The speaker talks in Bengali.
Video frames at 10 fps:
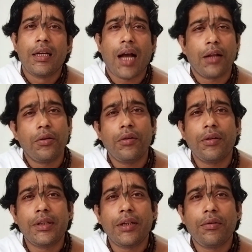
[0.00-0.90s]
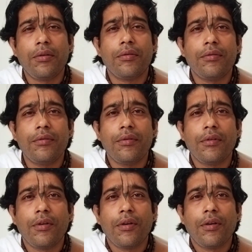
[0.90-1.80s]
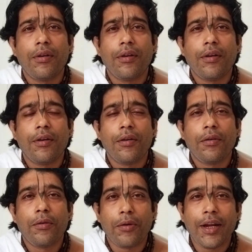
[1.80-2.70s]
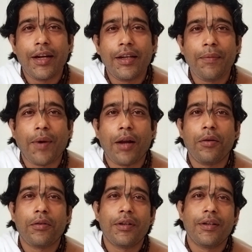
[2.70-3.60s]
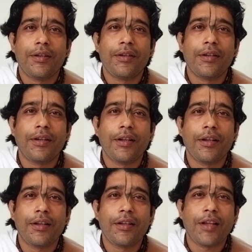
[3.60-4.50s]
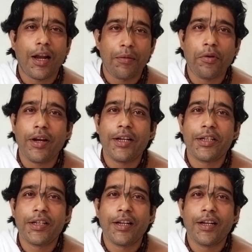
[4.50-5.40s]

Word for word: সাধন হচ্ছে ধরুন কোনো একটি বালক তার বয়স